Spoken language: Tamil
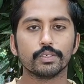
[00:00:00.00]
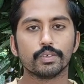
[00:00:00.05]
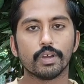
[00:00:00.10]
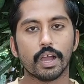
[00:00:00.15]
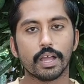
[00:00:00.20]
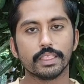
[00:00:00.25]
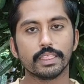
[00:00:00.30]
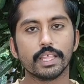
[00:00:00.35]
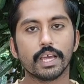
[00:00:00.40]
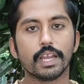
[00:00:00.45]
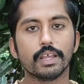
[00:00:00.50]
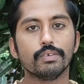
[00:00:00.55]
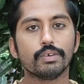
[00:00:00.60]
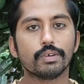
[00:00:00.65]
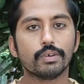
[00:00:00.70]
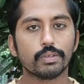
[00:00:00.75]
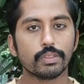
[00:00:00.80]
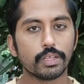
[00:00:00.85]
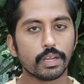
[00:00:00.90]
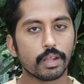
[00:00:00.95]
ஸோ அந்த
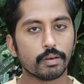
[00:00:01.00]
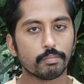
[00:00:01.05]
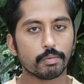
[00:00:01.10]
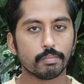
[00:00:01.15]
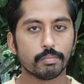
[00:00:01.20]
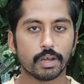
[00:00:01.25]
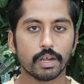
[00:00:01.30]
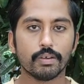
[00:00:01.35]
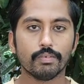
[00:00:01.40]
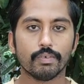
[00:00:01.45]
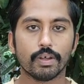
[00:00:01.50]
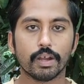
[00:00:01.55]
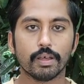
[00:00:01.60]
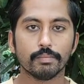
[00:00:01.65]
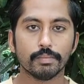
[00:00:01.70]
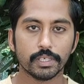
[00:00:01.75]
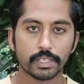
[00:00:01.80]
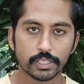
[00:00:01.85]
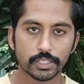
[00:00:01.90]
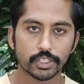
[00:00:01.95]
அளவுக்கு வந்து நம்ம மண்
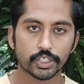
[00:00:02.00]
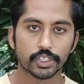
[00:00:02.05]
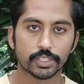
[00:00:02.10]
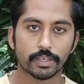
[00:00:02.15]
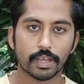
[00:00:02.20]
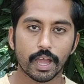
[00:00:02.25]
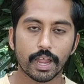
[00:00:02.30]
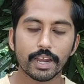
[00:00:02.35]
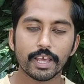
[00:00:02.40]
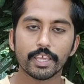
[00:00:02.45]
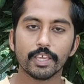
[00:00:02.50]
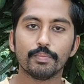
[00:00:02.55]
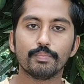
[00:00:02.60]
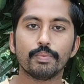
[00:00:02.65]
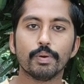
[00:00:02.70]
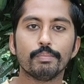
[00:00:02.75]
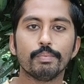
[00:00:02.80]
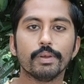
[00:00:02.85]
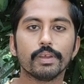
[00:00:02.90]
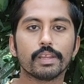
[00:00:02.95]
வளம் இருந்துச்சு ஆனா
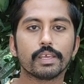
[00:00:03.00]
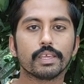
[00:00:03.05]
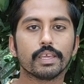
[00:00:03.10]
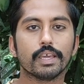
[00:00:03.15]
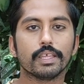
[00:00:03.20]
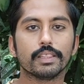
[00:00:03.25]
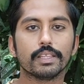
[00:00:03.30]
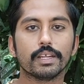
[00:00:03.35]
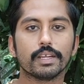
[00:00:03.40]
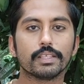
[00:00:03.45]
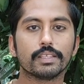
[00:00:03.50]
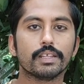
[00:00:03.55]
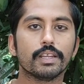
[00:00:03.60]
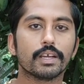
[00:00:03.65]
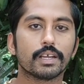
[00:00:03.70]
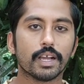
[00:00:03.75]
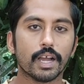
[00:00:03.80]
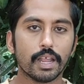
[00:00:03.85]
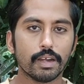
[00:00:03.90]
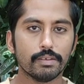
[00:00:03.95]
இப்ப போய் நீங்க எந்த
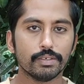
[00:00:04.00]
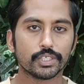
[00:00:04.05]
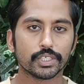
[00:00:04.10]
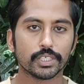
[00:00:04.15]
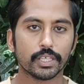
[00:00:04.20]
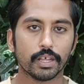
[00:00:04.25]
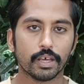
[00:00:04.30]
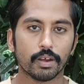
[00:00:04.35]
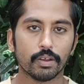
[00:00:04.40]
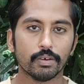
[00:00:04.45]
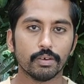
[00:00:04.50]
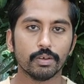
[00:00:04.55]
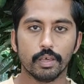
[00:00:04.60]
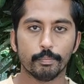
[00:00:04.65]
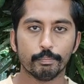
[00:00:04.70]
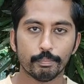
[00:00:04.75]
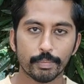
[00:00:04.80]
இடத்துல கால் வச்சீங்கனாலும்